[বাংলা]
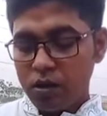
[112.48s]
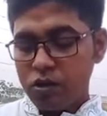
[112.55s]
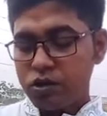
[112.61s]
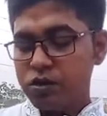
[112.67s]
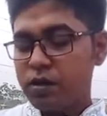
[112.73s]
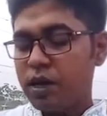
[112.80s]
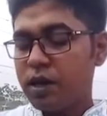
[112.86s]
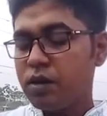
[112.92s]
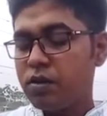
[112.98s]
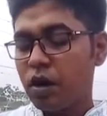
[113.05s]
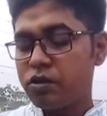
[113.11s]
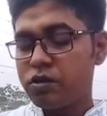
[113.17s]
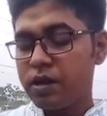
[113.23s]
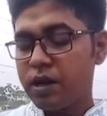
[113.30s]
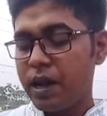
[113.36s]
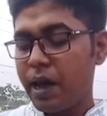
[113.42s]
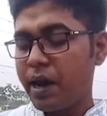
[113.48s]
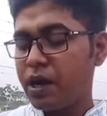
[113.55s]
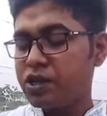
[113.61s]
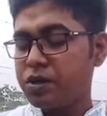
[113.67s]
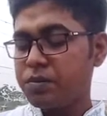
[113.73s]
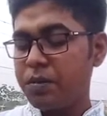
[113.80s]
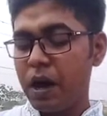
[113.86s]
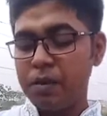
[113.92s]
সুতরাং রচনা লেখার
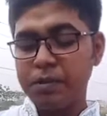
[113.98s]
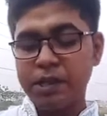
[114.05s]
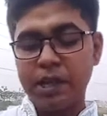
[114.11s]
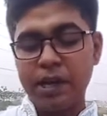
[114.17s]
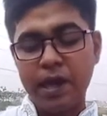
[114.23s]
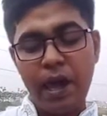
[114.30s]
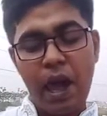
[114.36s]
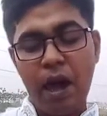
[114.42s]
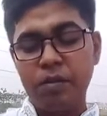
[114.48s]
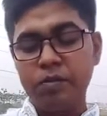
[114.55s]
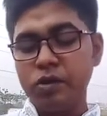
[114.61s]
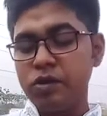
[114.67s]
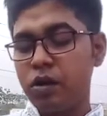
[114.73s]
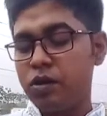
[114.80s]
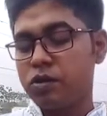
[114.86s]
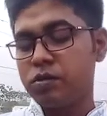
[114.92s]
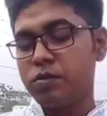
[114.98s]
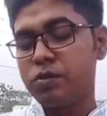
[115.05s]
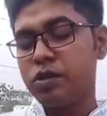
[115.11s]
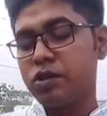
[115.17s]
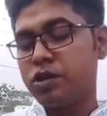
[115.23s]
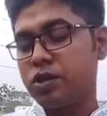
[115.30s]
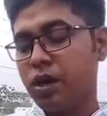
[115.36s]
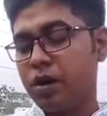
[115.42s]
সময় আমাদেরকে এমন
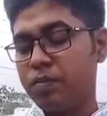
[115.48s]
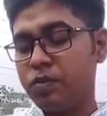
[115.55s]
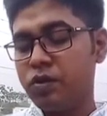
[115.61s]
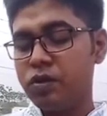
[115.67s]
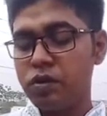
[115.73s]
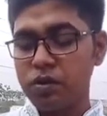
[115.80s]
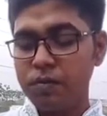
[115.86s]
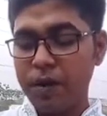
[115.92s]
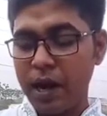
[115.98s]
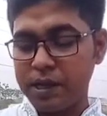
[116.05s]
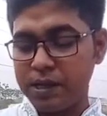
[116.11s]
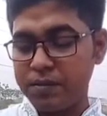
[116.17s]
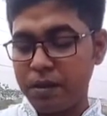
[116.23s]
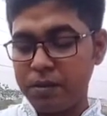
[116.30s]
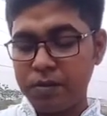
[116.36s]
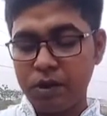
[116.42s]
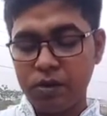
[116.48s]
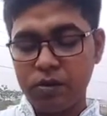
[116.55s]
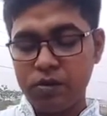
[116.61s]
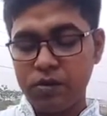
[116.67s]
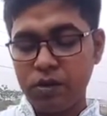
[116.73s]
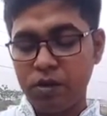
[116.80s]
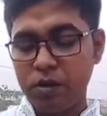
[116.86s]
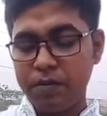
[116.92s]
অর্থবোধক শব্দ ও ভাষা ব্যবহার
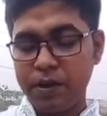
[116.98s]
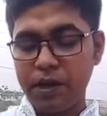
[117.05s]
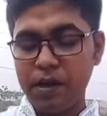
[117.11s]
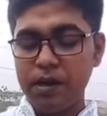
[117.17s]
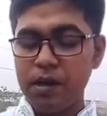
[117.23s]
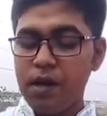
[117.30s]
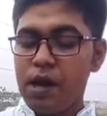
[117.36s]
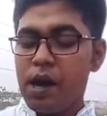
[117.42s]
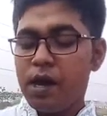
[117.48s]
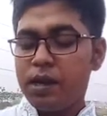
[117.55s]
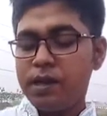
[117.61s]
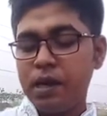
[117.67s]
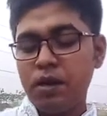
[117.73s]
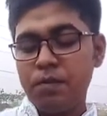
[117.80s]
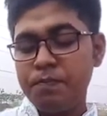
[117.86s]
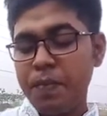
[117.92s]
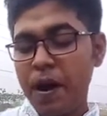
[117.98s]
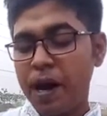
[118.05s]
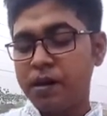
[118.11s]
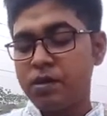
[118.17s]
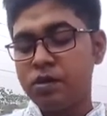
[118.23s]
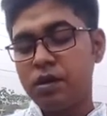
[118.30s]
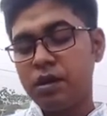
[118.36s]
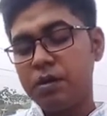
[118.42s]
করতে হবে যেন পাঠ
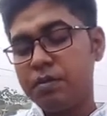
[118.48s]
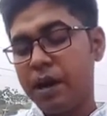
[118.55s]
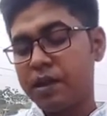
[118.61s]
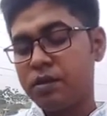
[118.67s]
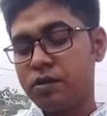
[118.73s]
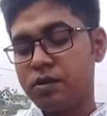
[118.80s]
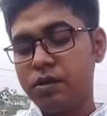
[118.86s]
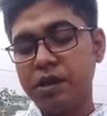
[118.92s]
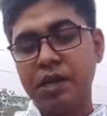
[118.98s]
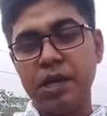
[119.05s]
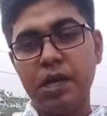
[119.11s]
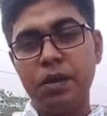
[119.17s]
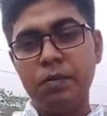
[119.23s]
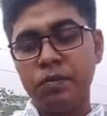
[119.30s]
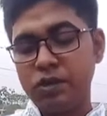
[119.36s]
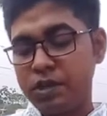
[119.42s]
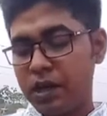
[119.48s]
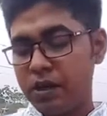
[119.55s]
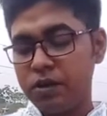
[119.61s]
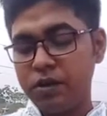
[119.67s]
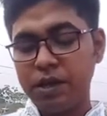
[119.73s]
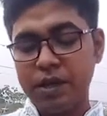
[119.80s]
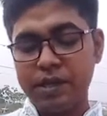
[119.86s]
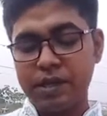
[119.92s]
করা মাত্রই কি বোঝানো
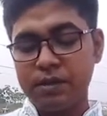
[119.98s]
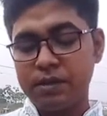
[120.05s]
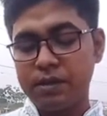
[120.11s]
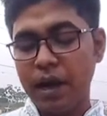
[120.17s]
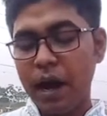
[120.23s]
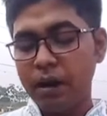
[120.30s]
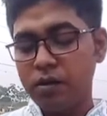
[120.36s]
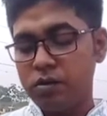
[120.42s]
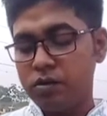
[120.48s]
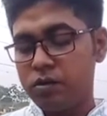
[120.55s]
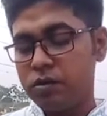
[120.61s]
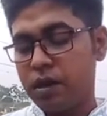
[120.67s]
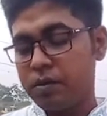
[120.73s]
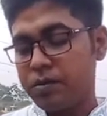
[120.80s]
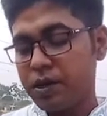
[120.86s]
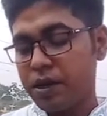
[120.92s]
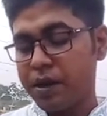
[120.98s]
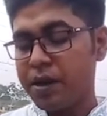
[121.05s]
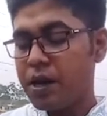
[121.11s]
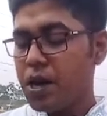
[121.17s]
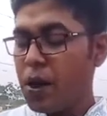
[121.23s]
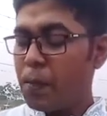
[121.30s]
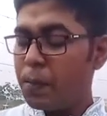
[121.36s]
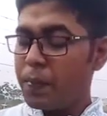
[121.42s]
হয়েছে তার অনুধাবনে
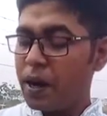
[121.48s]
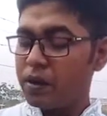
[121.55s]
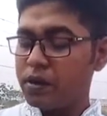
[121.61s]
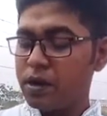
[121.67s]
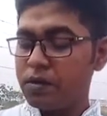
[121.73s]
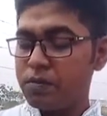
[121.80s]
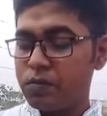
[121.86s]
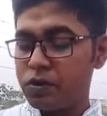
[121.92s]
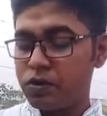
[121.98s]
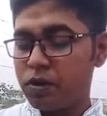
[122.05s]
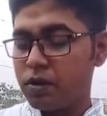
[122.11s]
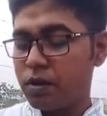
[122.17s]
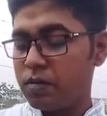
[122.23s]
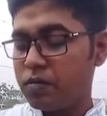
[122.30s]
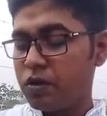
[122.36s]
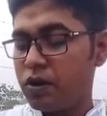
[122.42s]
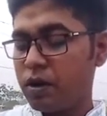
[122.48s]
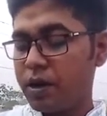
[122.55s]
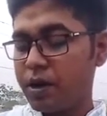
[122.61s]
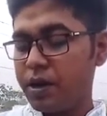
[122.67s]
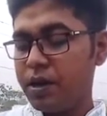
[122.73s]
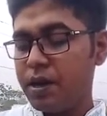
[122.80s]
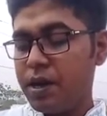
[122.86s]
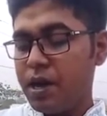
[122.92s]
পাঠকের বোধগম্য
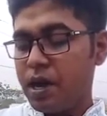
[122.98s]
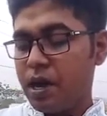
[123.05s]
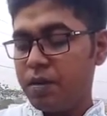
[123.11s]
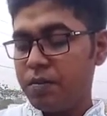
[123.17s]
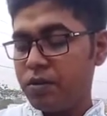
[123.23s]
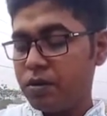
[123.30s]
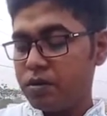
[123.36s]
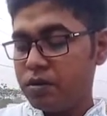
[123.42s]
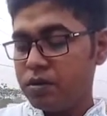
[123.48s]
হয় এবং